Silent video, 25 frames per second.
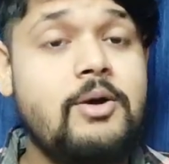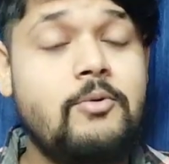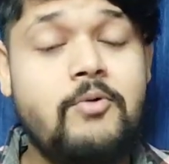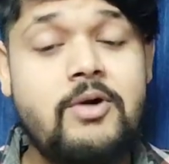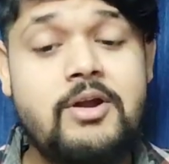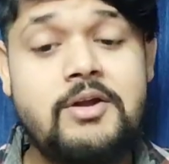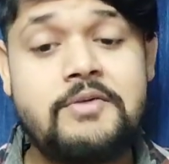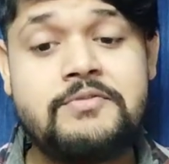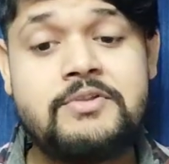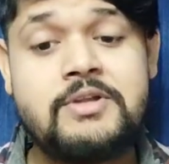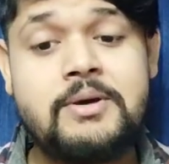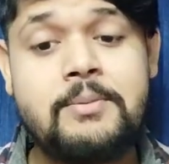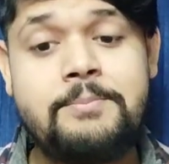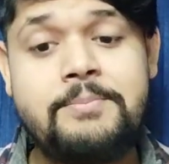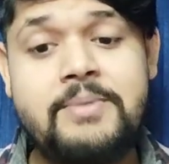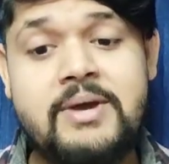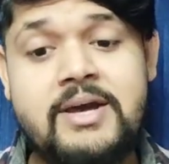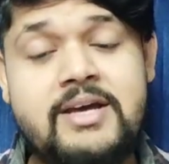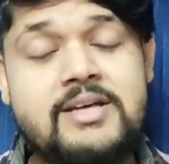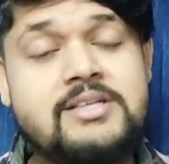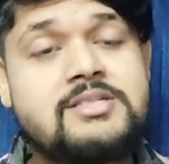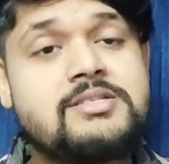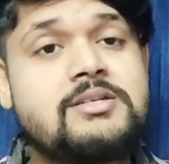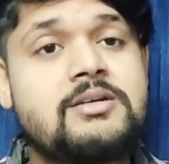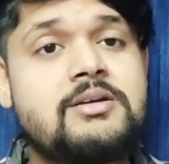वन ऑफ द
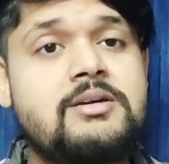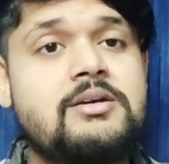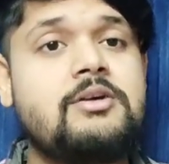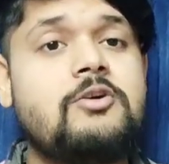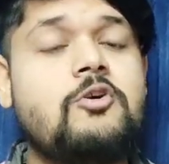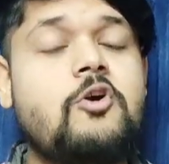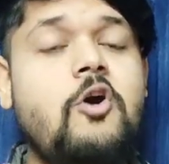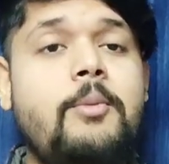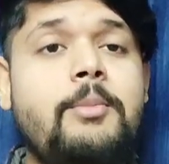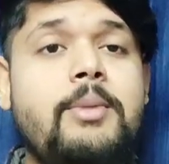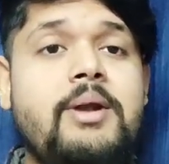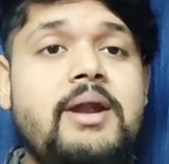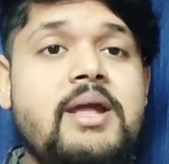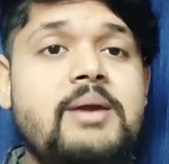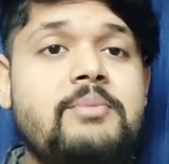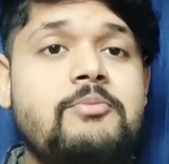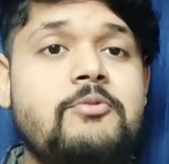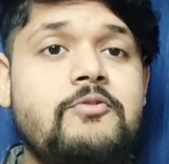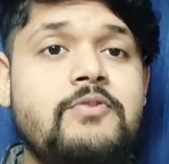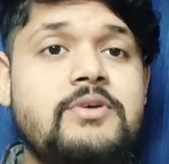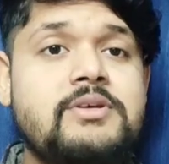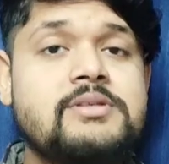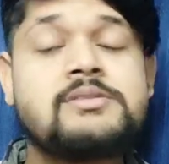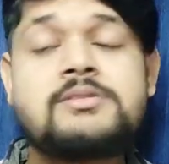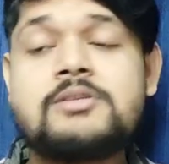बिगेस्ट कॉमेडी
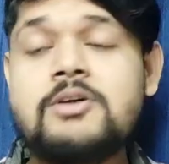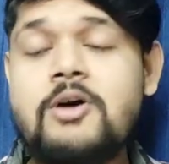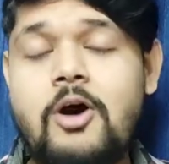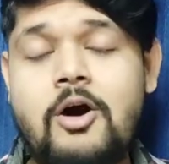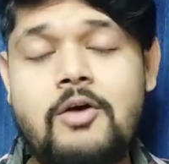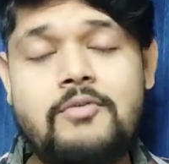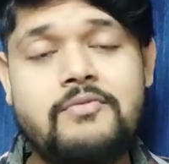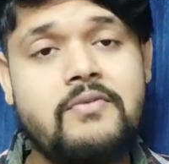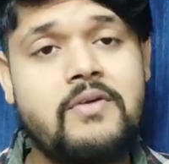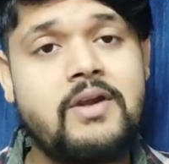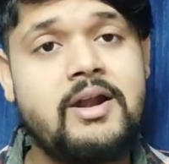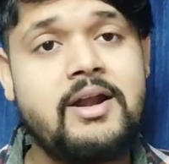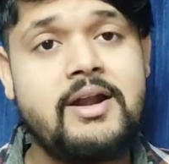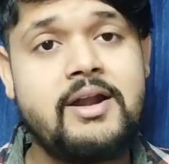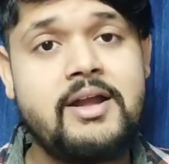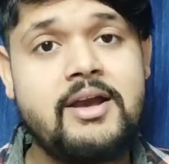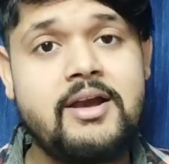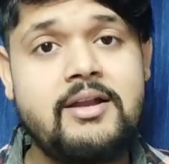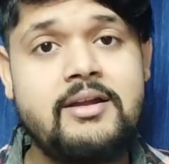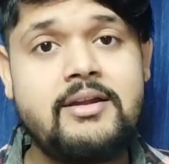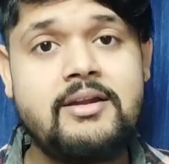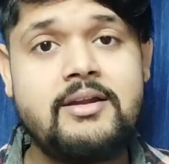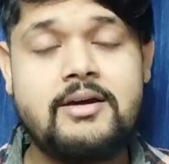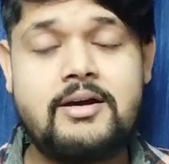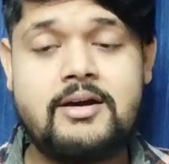मूवीज़ ऑफ
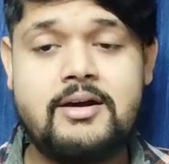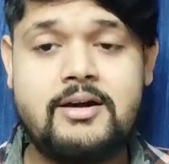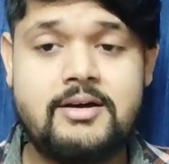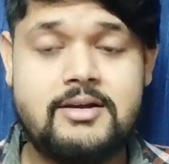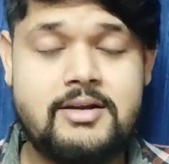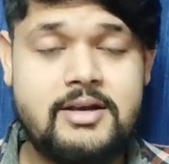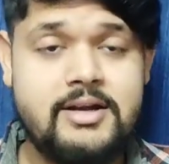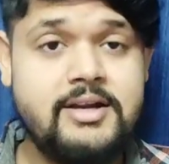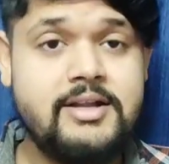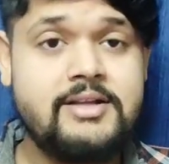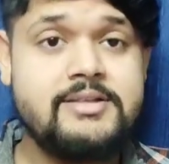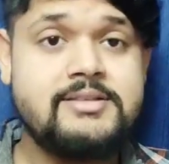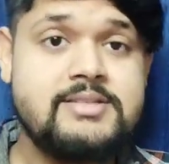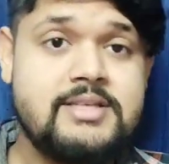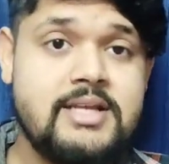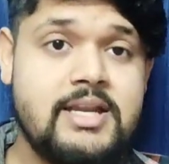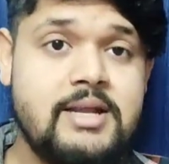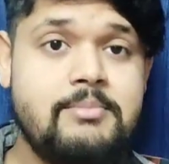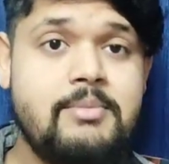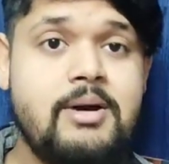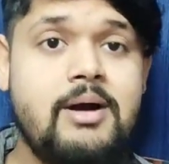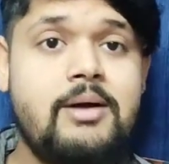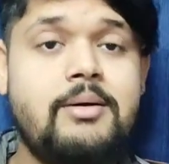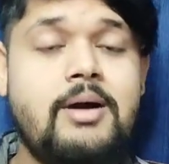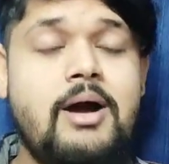इंडियन इंडियन
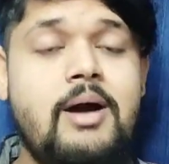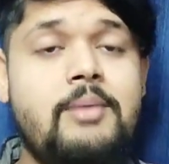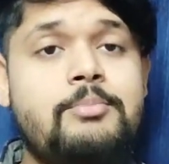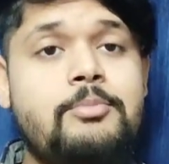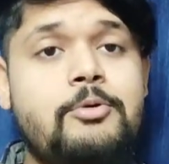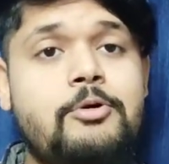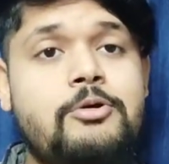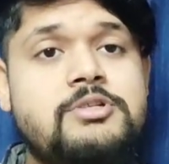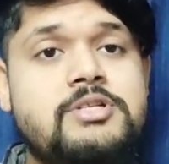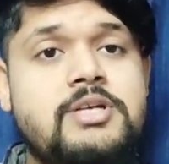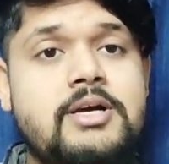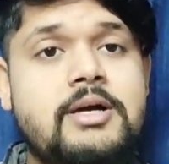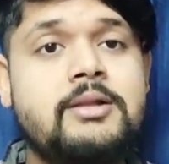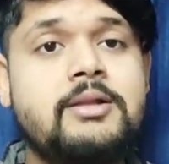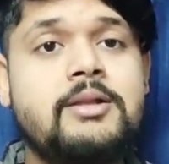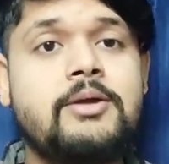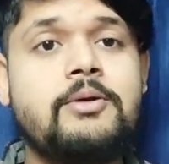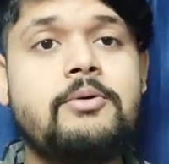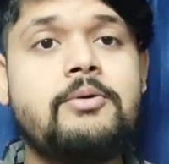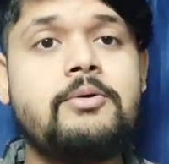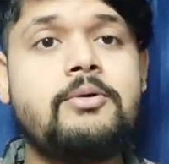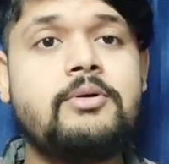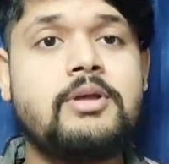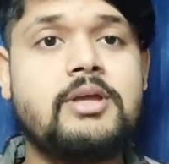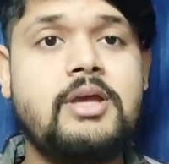सिनेमा आप बोल
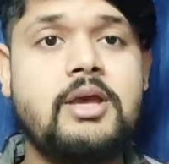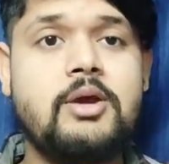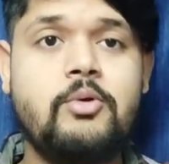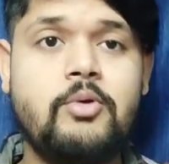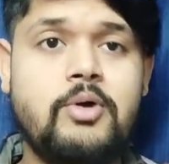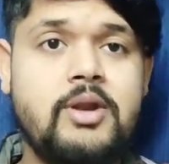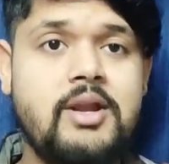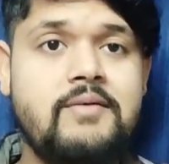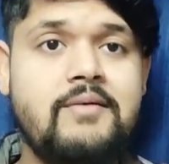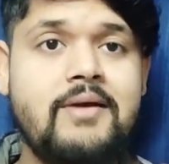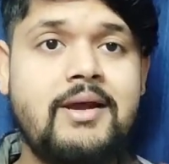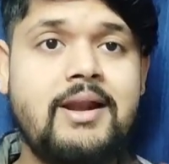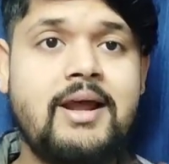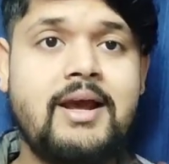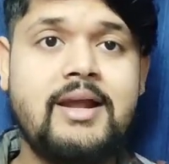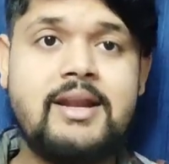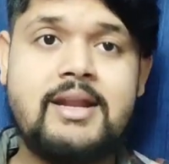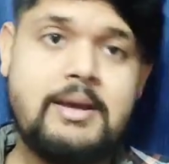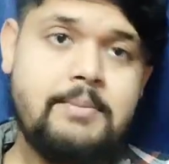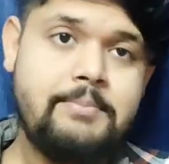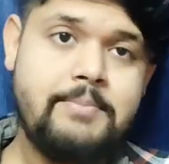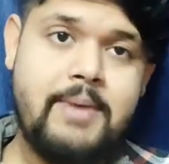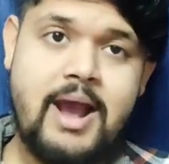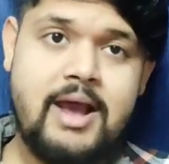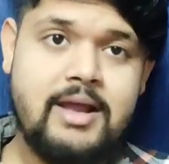सकते हो ये होने वाला है
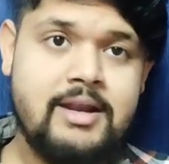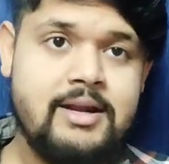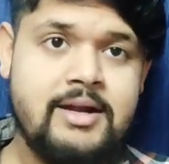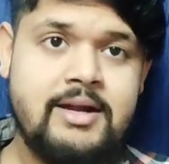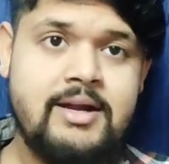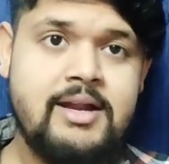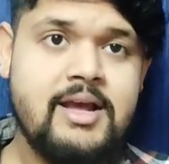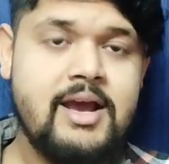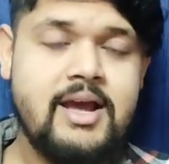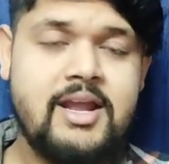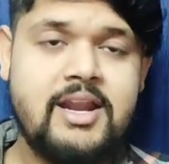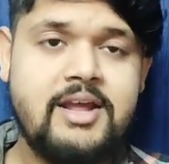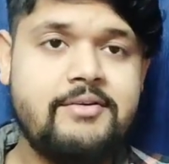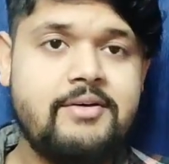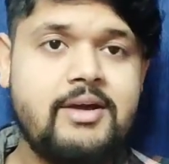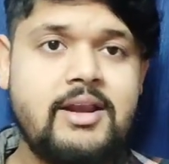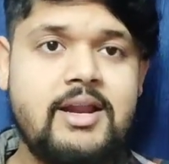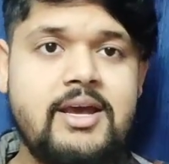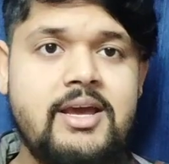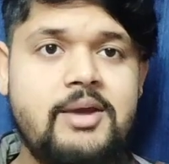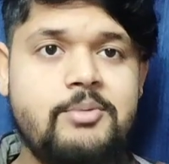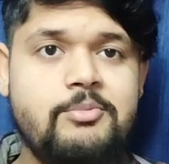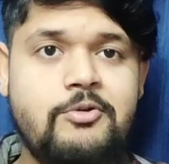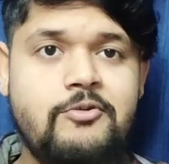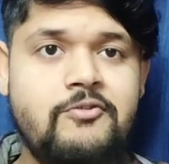नहीं पैन इंडिया आने
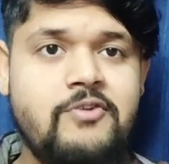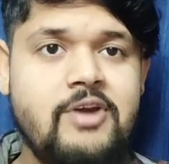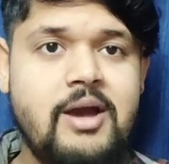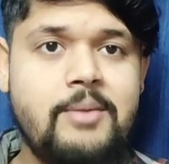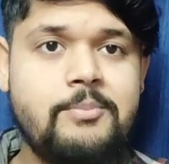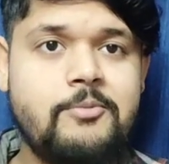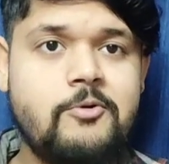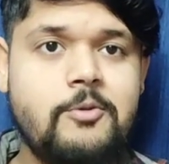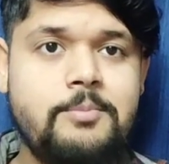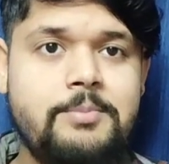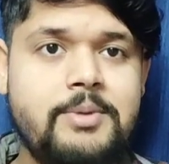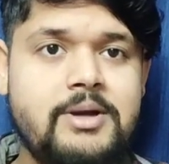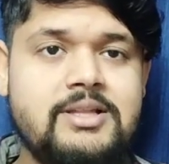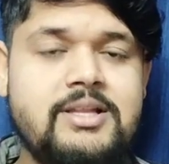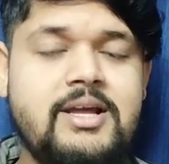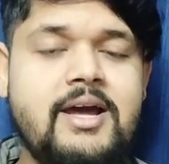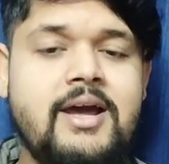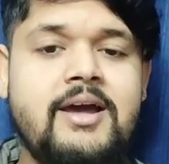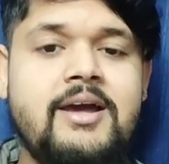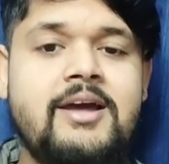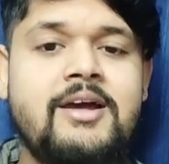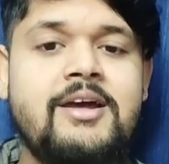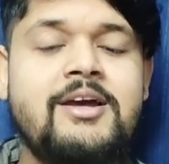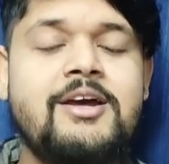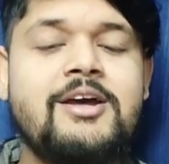वाला है ये मूवी आपको
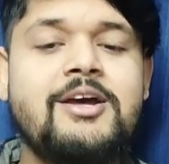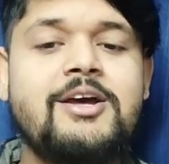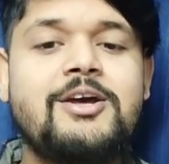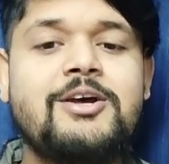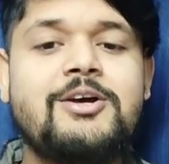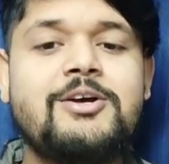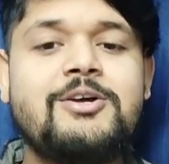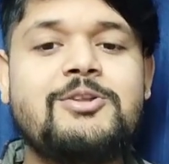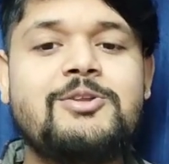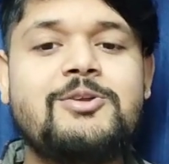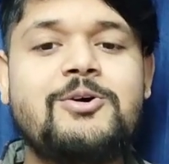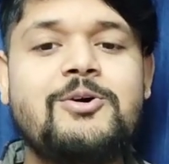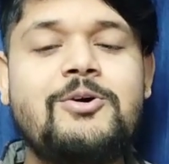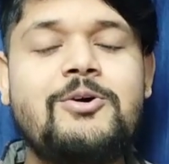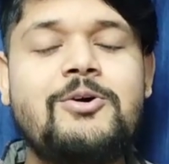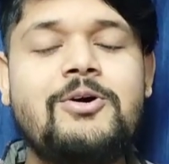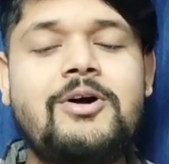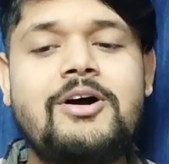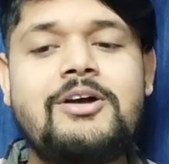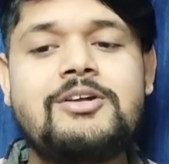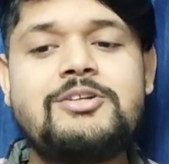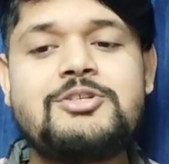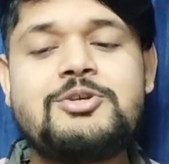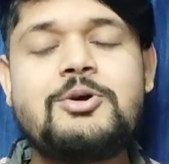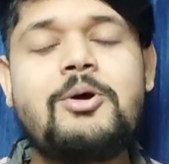पता है तो
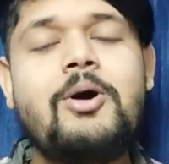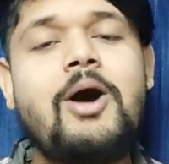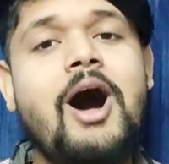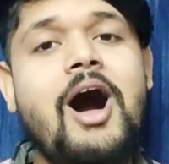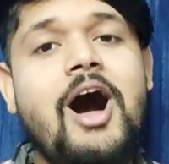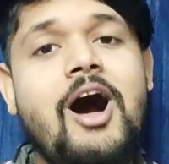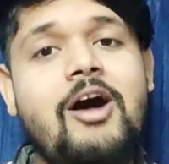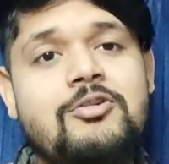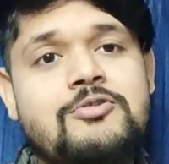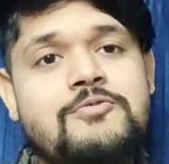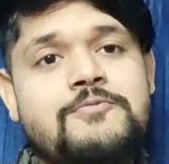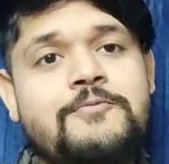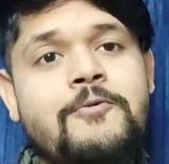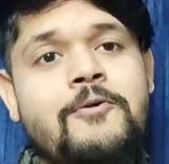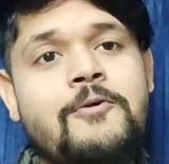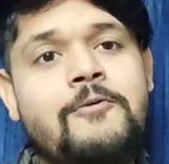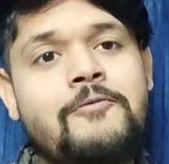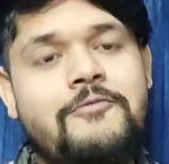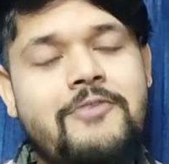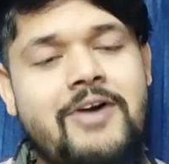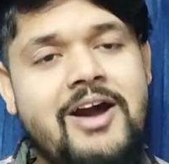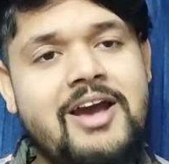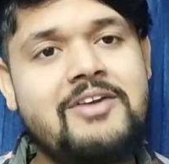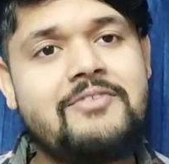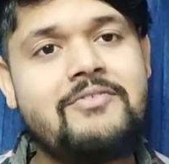जो
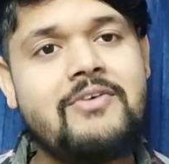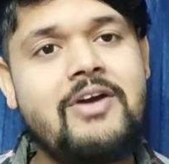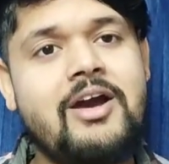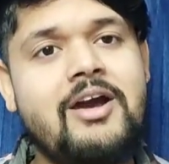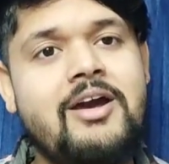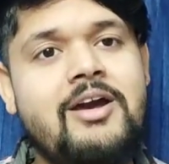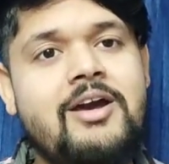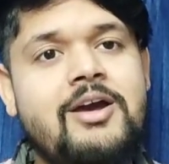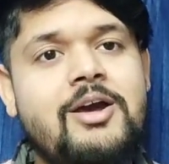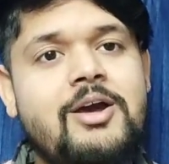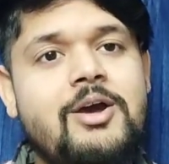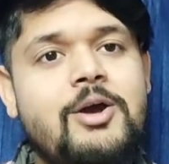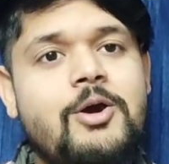हाउसफुल फाइव है